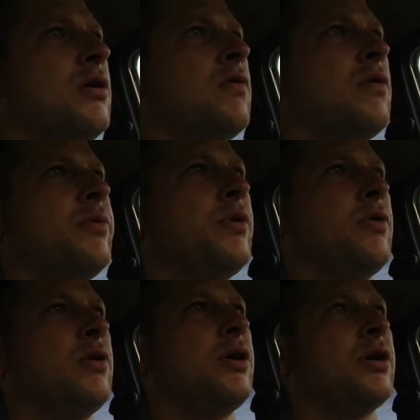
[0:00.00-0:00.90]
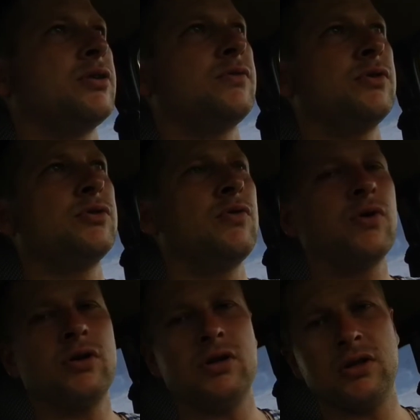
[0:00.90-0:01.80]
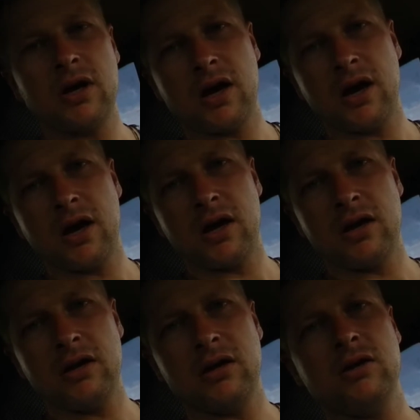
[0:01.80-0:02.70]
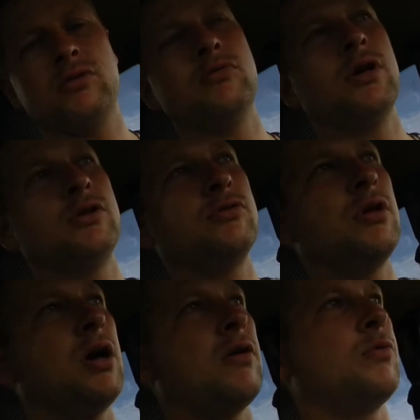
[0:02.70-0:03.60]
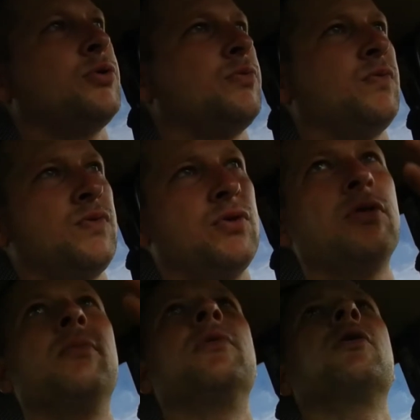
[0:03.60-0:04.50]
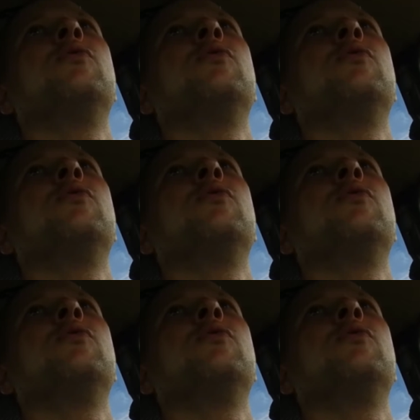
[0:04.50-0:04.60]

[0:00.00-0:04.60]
во-первых. И развесовка не такая, и туда-сюда, и, в общем, все там на